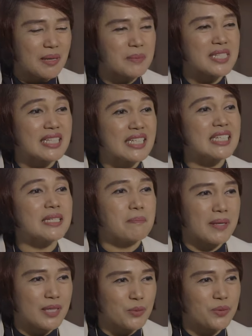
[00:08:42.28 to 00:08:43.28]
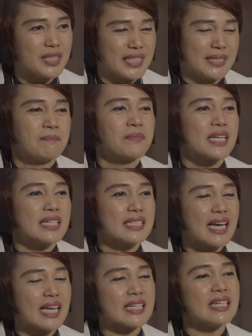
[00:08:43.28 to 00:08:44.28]
yang mesti dipenuhi.
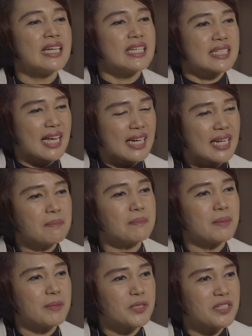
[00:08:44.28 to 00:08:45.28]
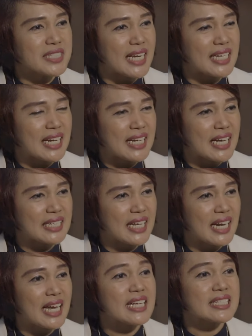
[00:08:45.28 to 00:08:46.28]
Dan syarat memenuhi cairan
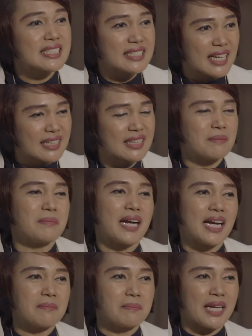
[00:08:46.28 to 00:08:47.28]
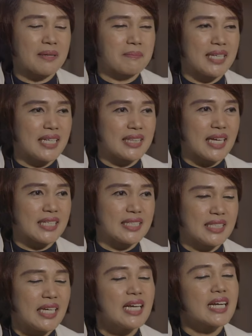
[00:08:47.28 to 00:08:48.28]
adalah cek timbangan berat badan
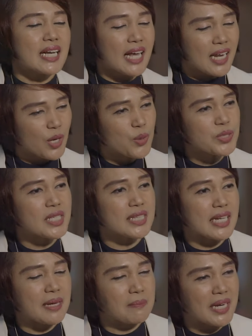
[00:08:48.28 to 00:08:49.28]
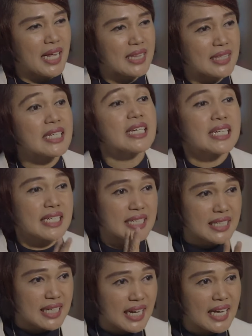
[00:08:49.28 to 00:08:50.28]
tadi. Kalau setelah berlatih
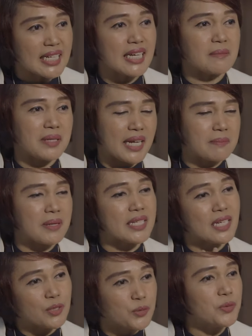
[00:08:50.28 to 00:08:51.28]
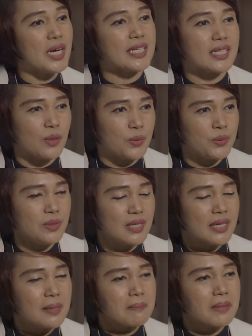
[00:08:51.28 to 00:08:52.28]
kehilangan berat badan 2 kilo,
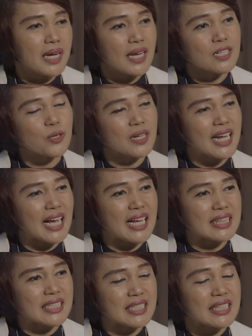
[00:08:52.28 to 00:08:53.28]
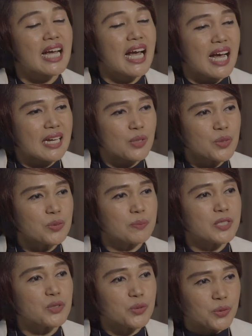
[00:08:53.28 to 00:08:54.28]
maka seorang atlet harus
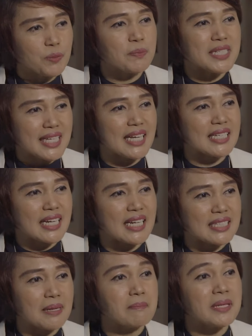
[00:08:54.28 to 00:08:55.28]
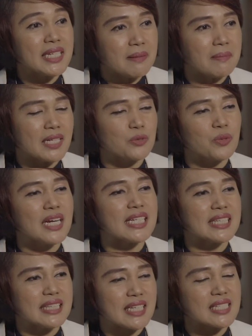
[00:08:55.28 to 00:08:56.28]
mencukupi cairannya minimal minimal 2
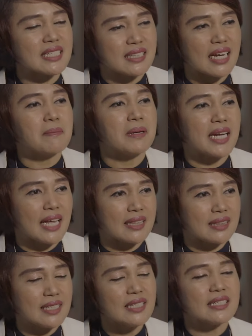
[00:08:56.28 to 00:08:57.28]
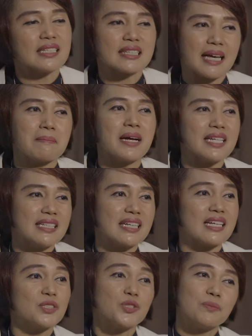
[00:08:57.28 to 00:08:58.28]
liter setelah berlatih ditambah
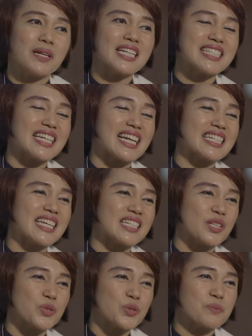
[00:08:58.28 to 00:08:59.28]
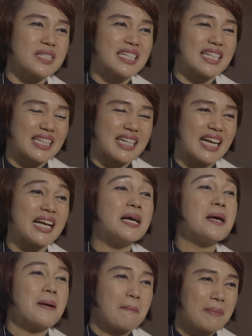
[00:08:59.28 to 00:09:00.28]
dengan jumlah cairan yang dikonsumsi ketika
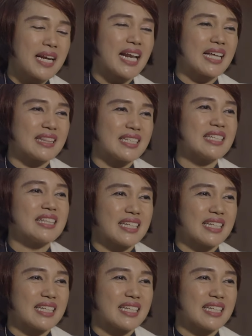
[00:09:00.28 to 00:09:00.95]
berlatih